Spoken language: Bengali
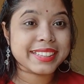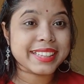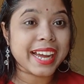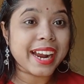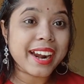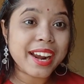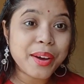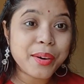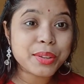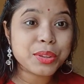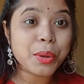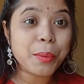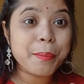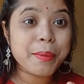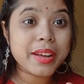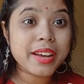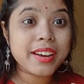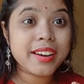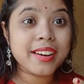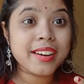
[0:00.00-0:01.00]
তারাও
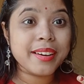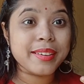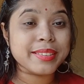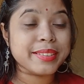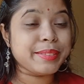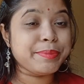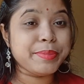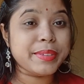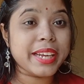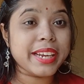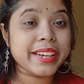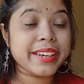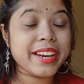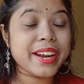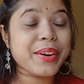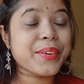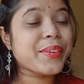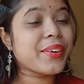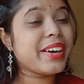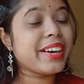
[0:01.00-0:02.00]
তোমরা দেরি
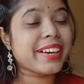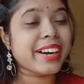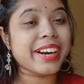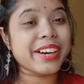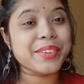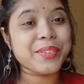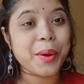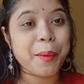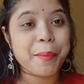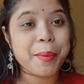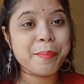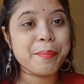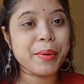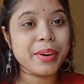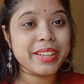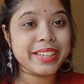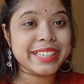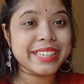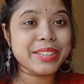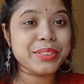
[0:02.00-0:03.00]
না করে থার্ড
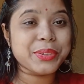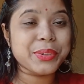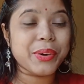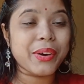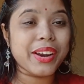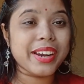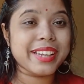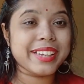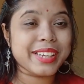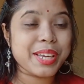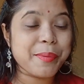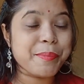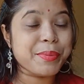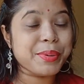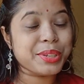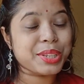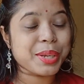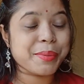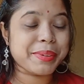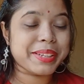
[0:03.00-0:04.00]
নভেম্বরই কিন্তু হলে গিয়ে
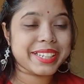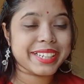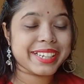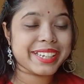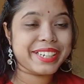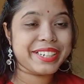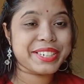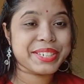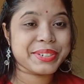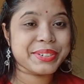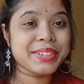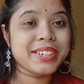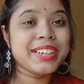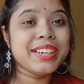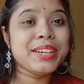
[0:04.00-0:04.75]
প্রিয়তমা দেখে এসো